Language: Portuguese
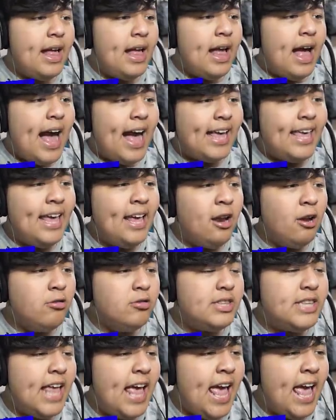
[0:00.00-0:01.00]
Aqui não
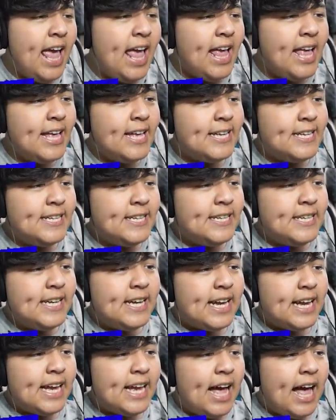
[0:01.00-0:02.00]
tem.
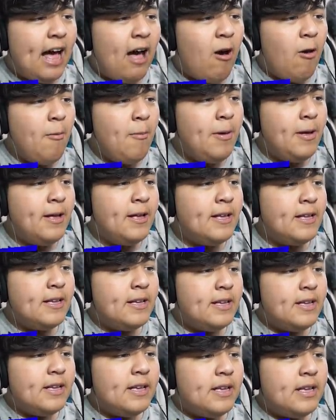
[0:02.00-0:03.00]
Calma.
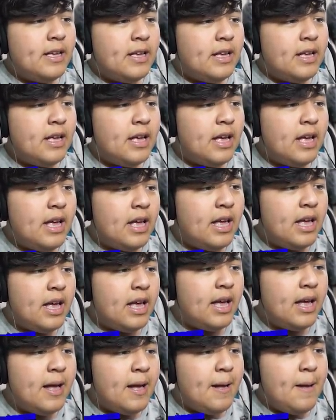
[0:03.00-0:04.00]

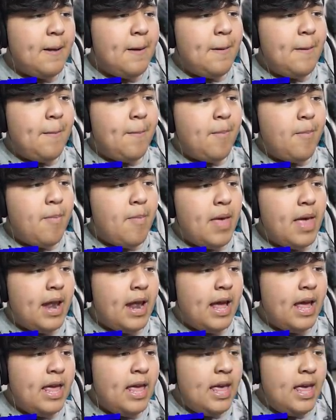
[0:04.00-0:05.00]
Ah,
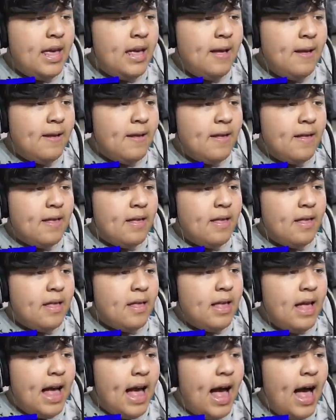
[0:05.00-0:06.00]
aí.
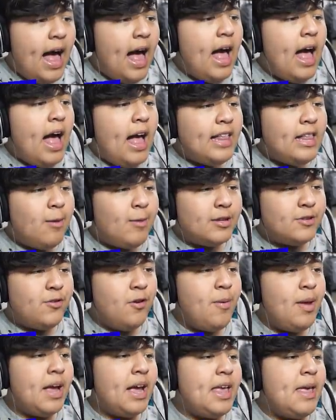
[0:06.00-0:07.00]
Ah, tem umas
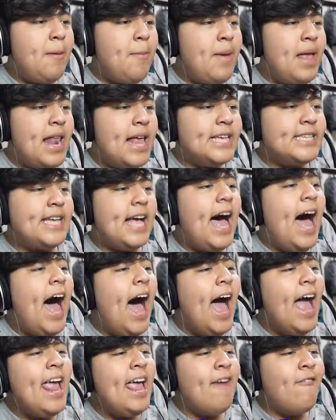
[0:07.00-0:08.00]
formigas aqui, beleza.
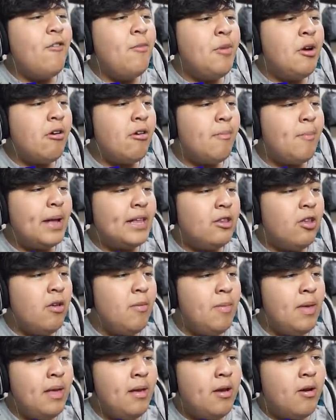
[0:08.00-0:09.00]
Ai, a formiga bateu em
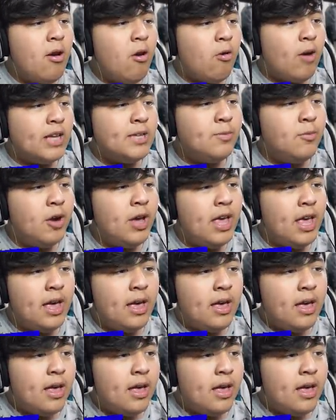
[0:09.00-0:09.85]
mim. Eu quase morri.